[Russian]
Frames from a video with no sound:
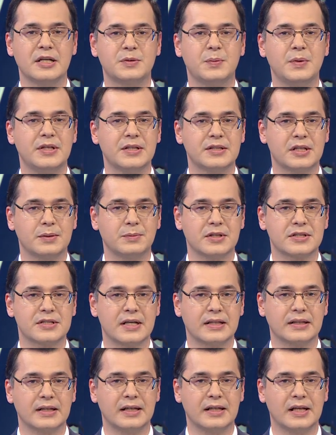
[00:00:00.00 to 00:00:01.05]
с министром
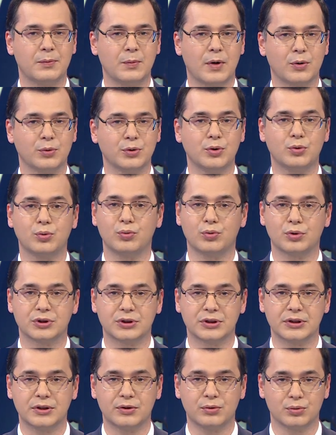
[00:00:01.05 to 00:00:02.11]
национальной обороны
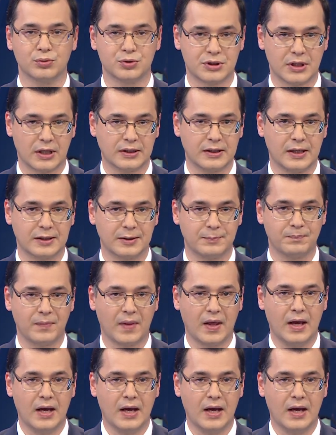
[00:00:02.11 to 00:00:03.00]
Турции Хулуси Акаром.